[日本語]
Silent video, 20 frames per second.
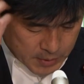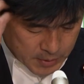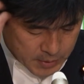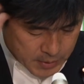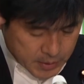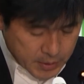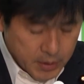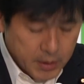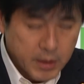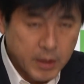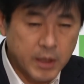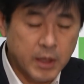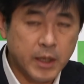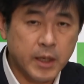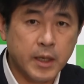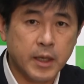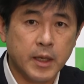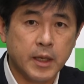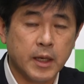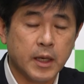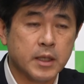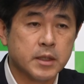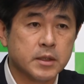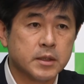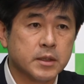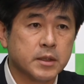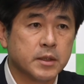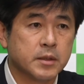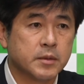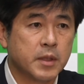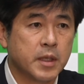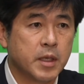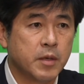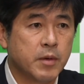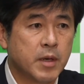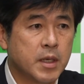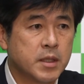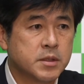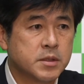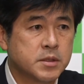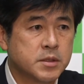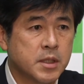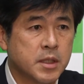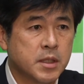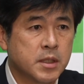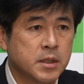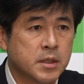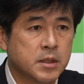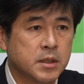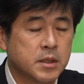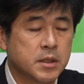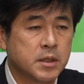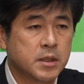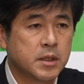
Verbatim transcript: えー、あ平和安全、